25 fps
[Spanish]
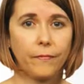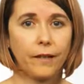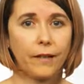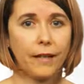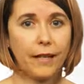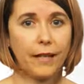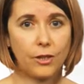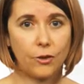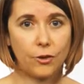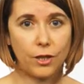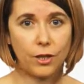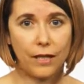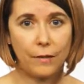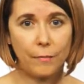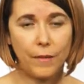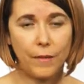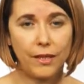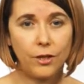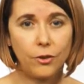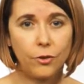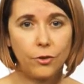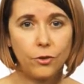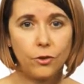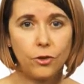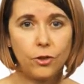Esos
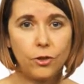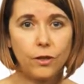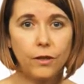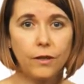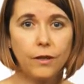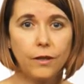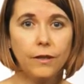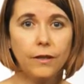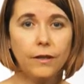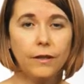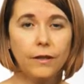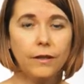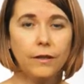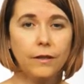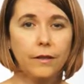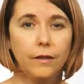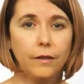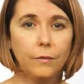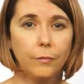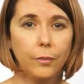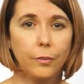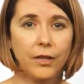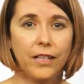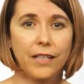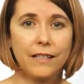elementos
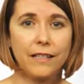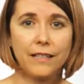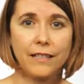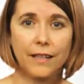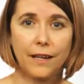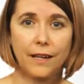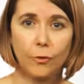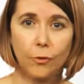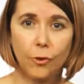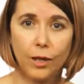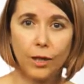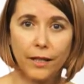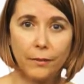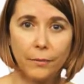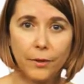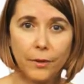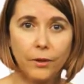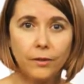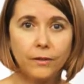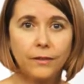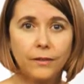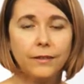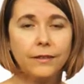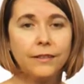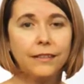podían ser algún
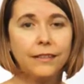libro,